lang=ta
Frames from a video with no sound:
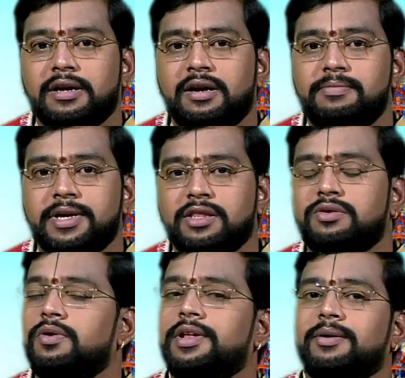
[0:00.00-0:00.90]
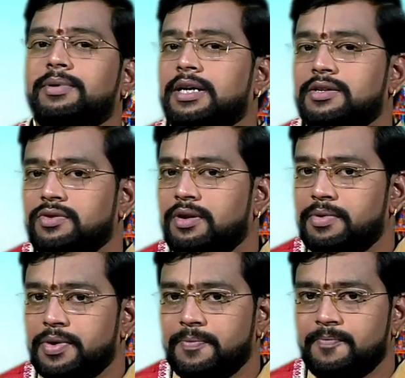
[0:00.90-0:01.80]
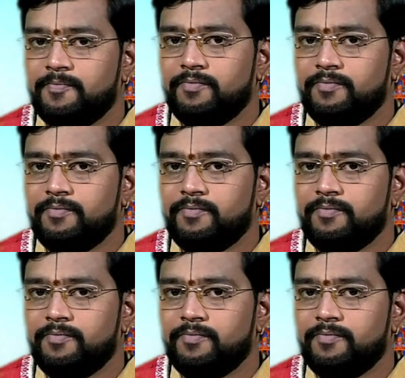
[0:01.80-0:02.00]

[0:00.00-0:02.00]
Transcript: பலன்கள் மிக துல்லியமாக சொல்ல முடியும்